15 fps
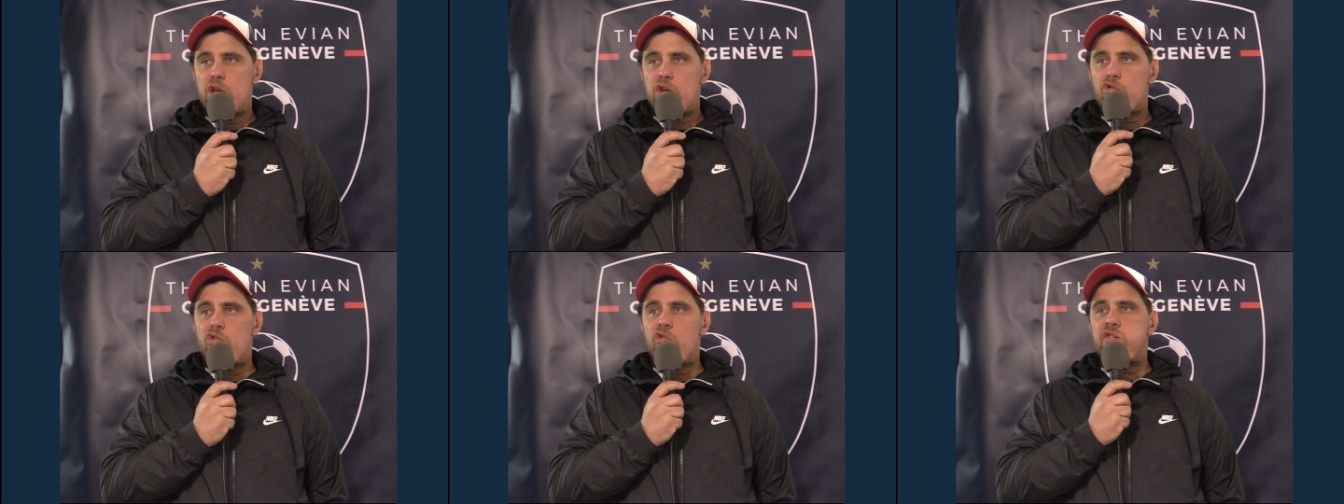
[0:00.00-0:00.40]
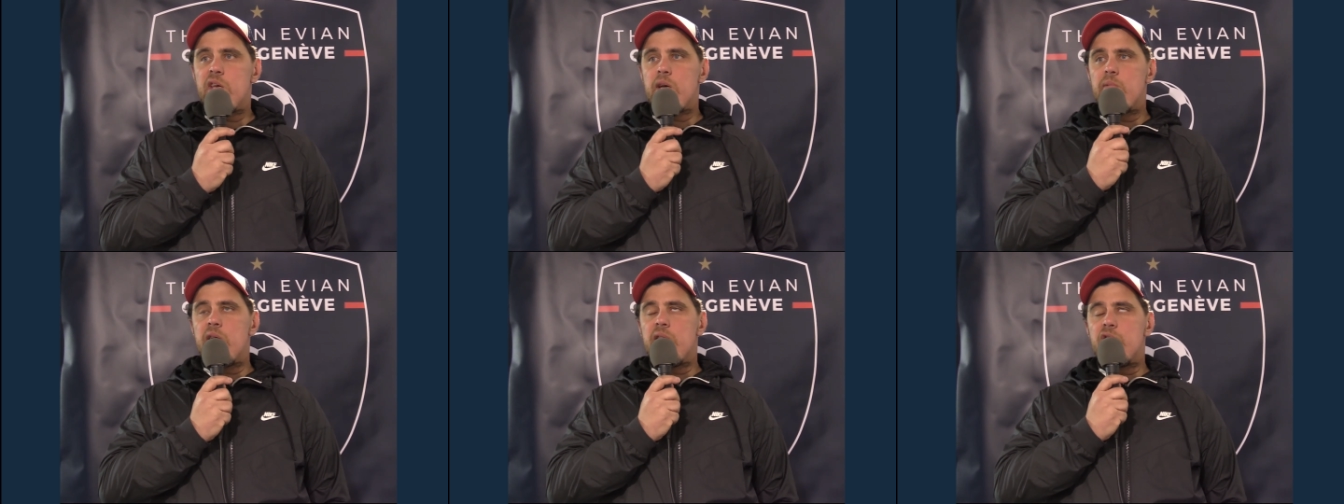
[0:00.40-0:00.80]

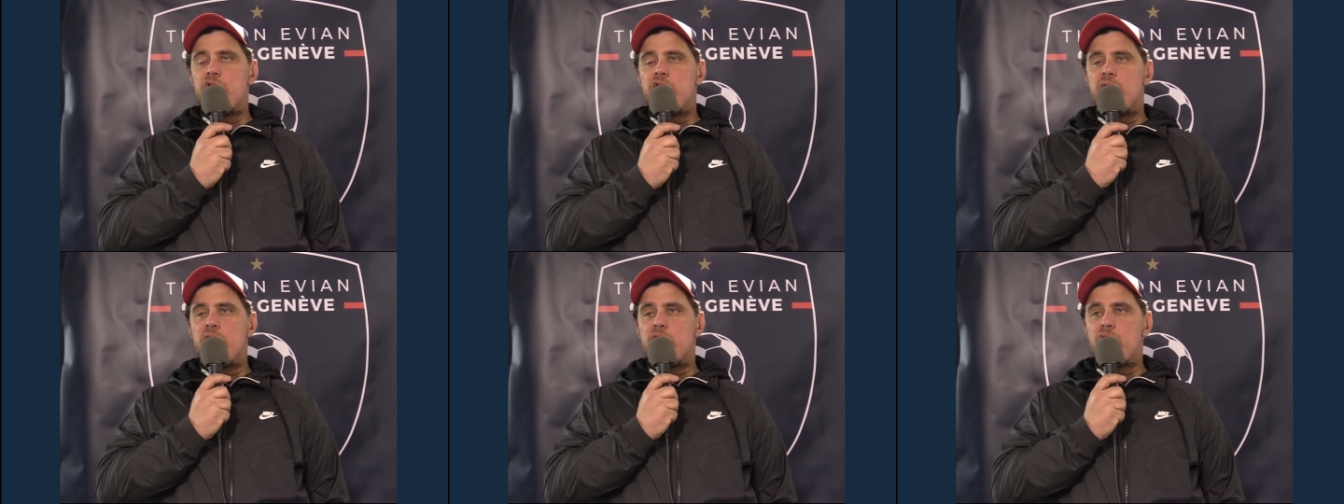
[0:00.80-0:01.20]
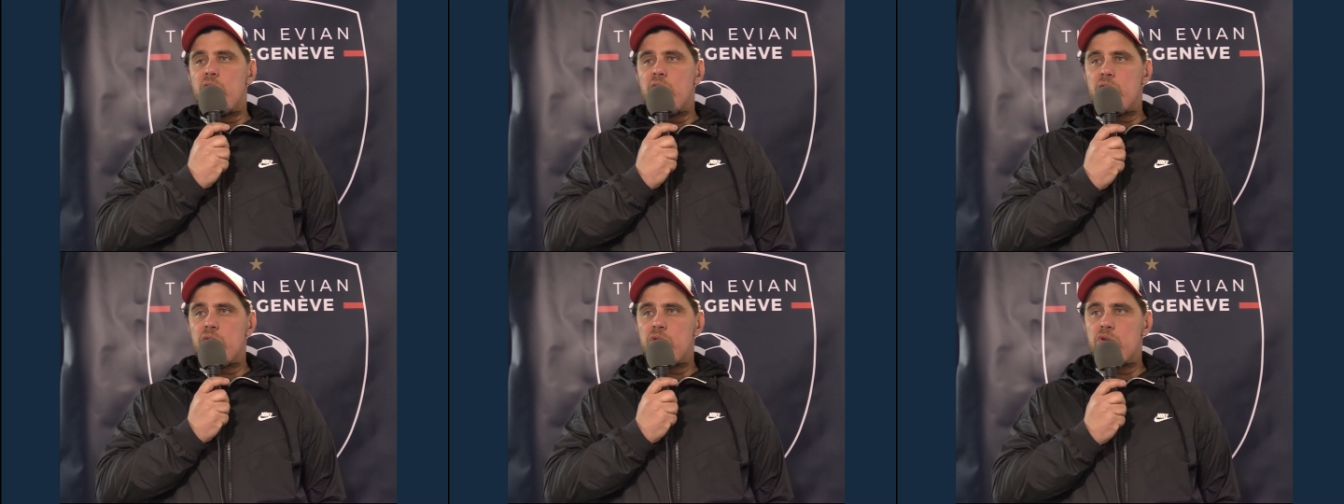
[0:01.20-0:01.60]
confirmer avec une
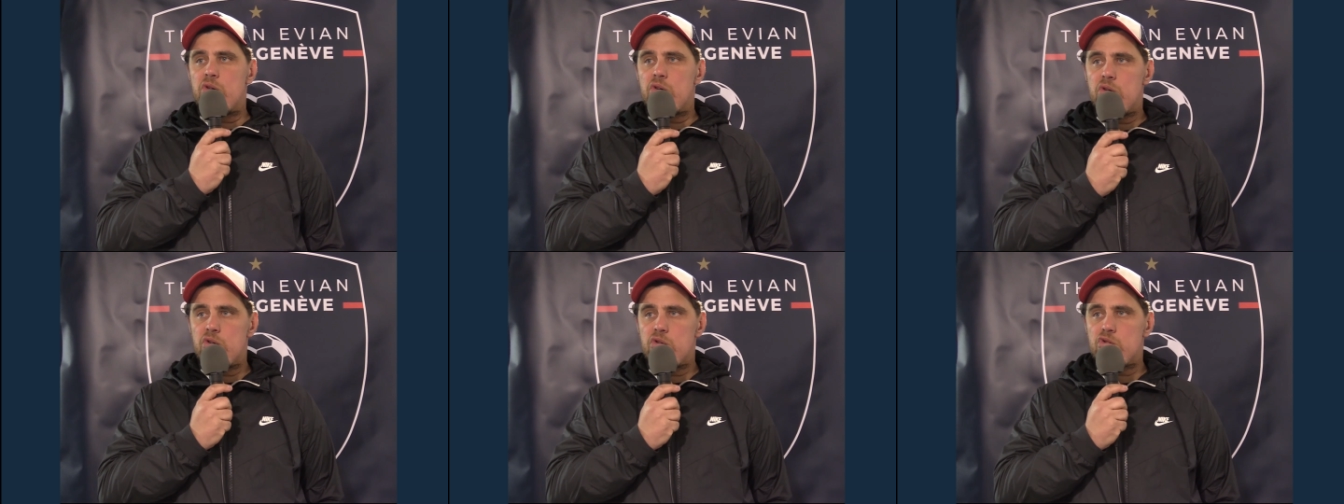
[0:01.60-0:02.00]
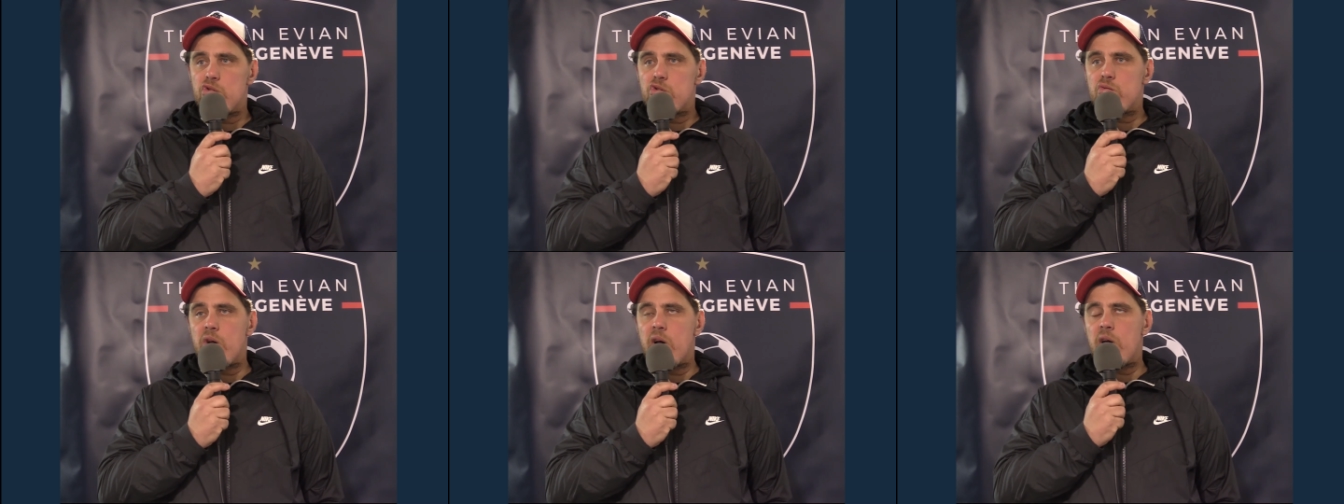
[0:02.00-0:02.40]
victoire euh,
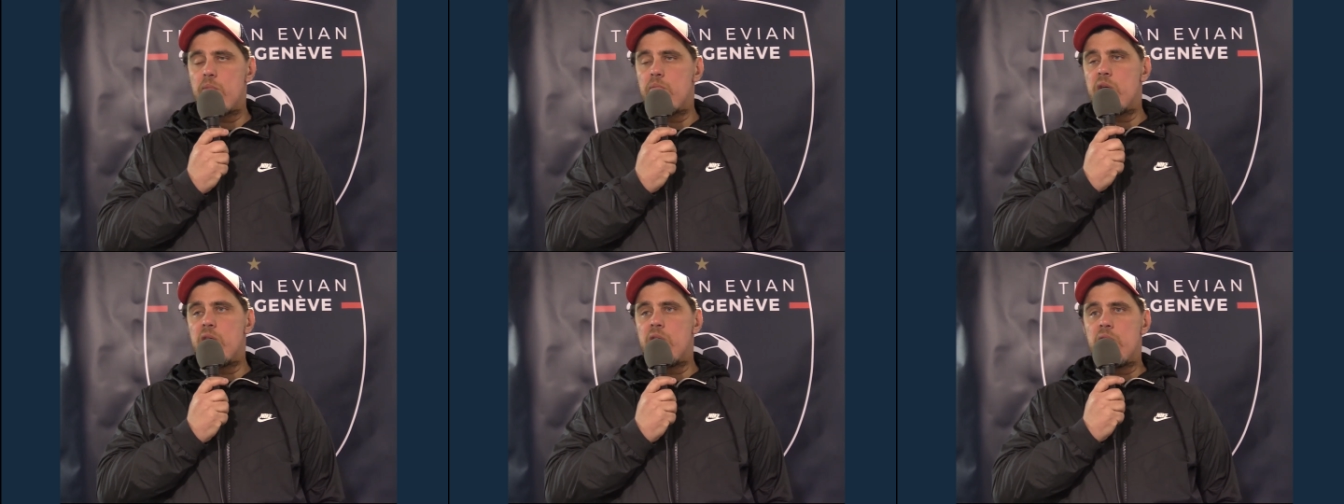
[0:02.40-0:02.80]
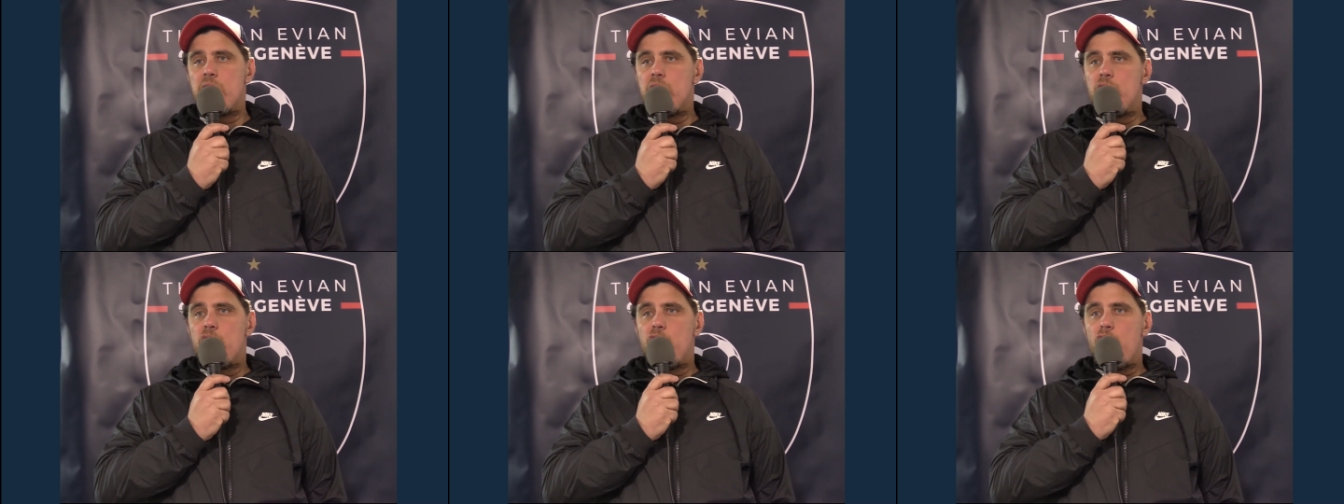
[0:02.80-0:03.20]
ce soir, mais
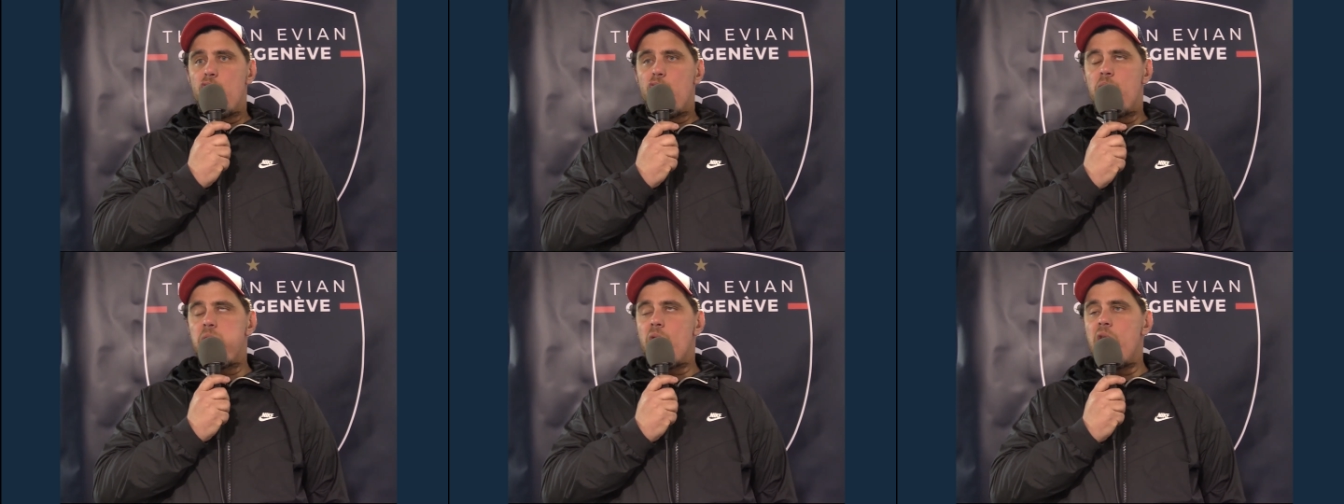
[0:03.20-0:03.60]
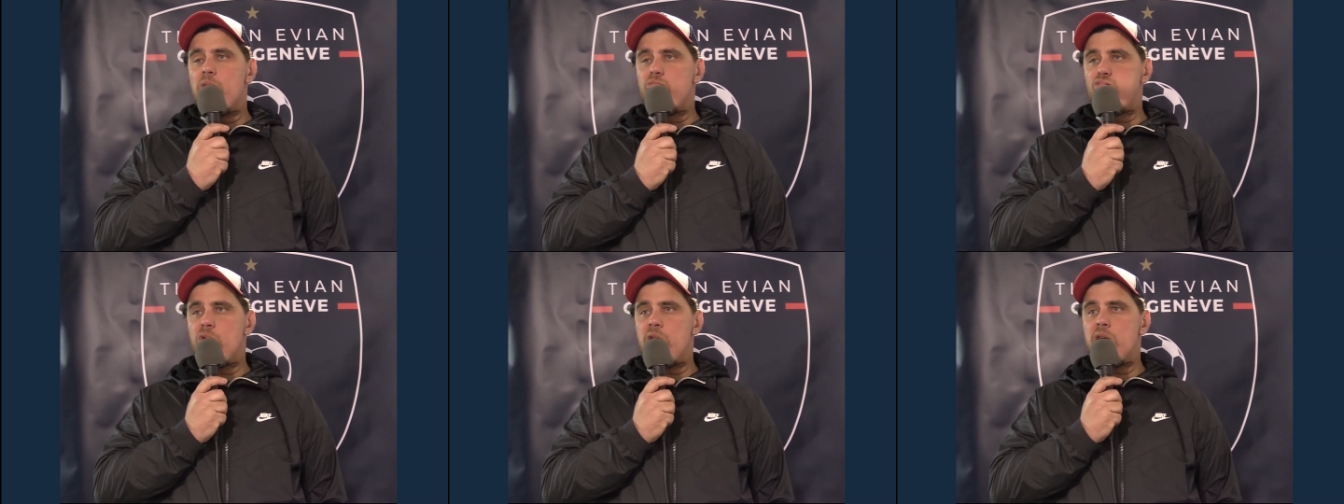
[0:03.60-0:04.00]
on prend
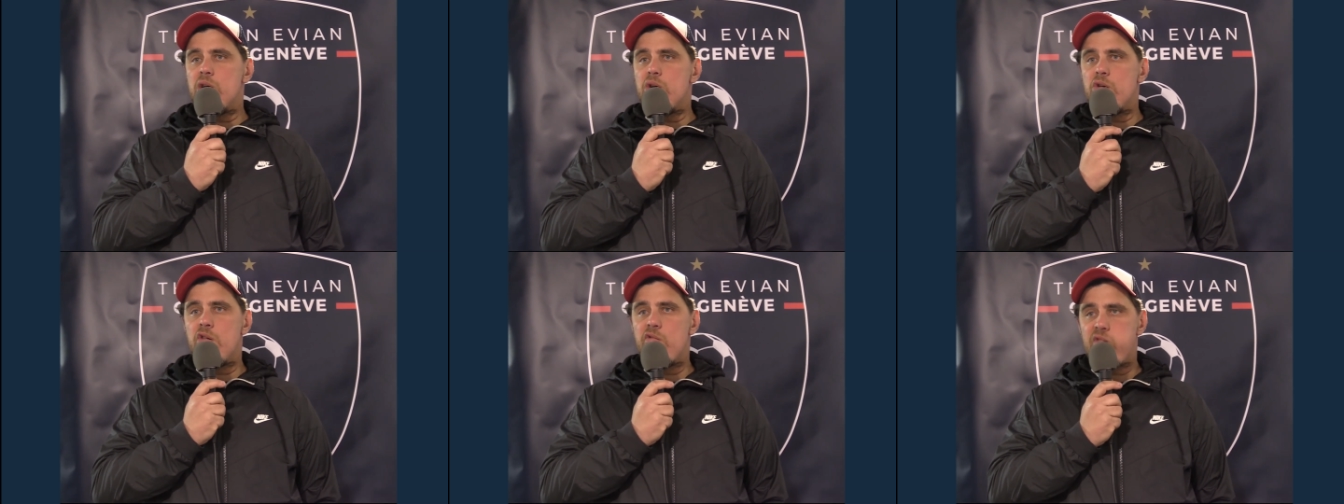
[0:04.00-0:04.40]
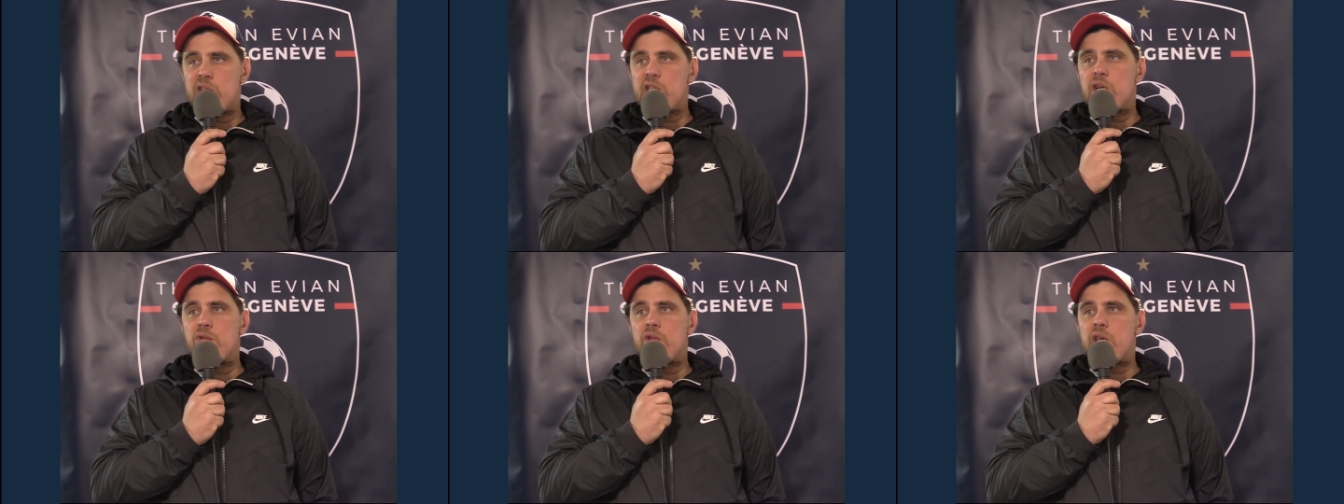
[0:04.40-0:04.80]
un point
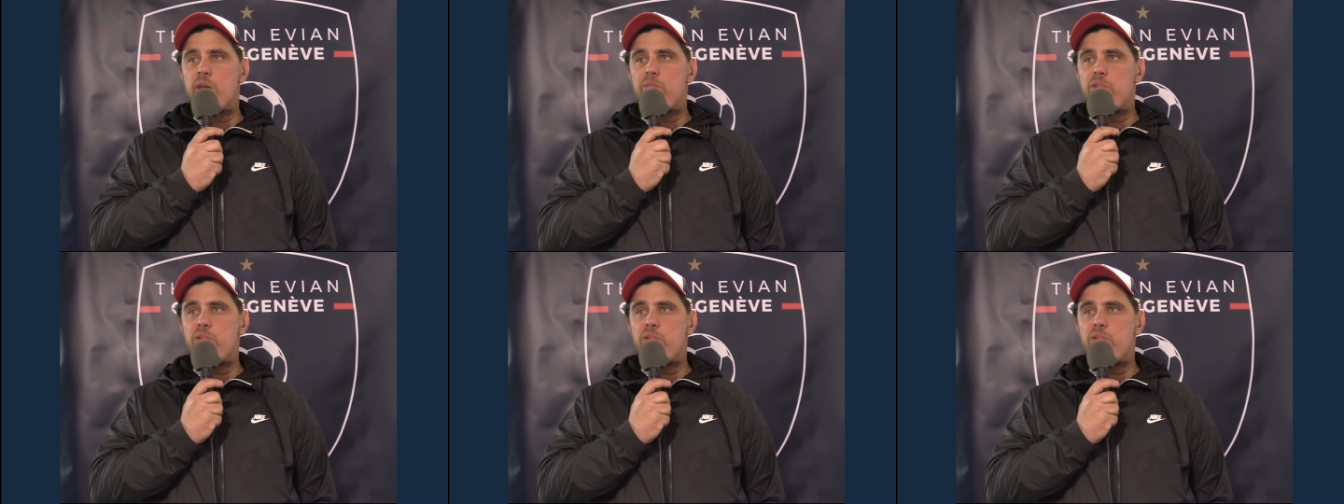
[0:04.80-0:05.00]
face à une très